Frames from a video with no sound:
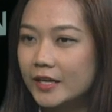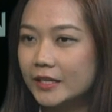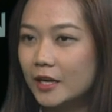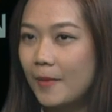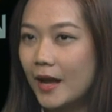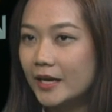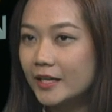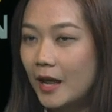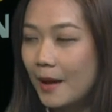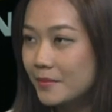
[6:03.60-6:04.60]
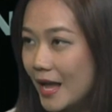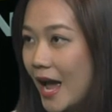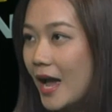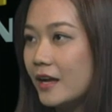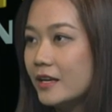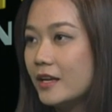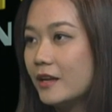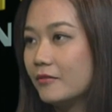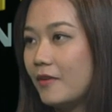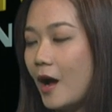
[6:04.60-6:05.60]
thì các bạn có tham gia
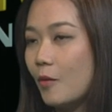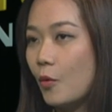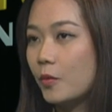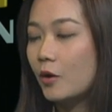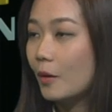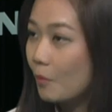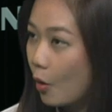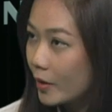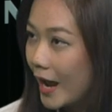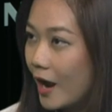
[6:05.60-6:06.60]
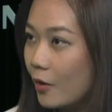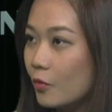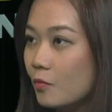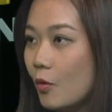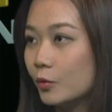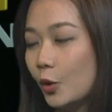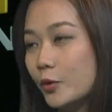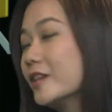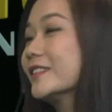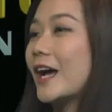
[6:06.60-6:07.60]
vào một câu lạc bộ nào một tổ
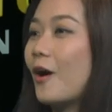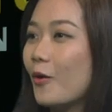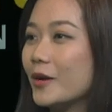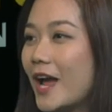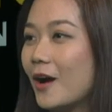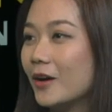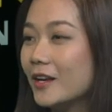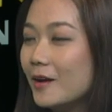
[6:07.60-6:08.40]
chức xã hội nào ở ừ.